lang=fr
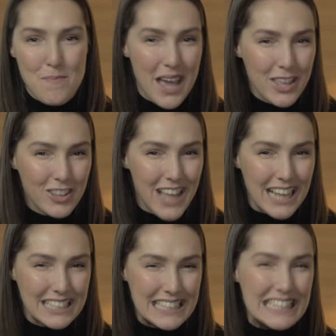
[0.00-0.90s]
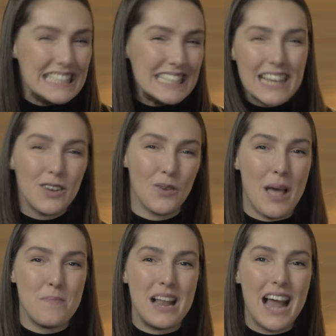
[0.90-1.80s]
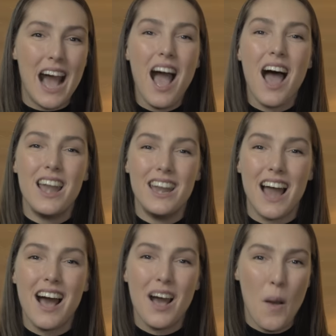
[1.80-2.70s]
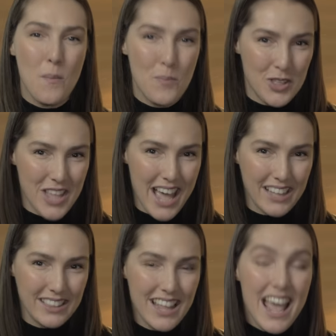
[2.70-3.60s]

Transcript: période artistique qu'on appellera l'art moderne.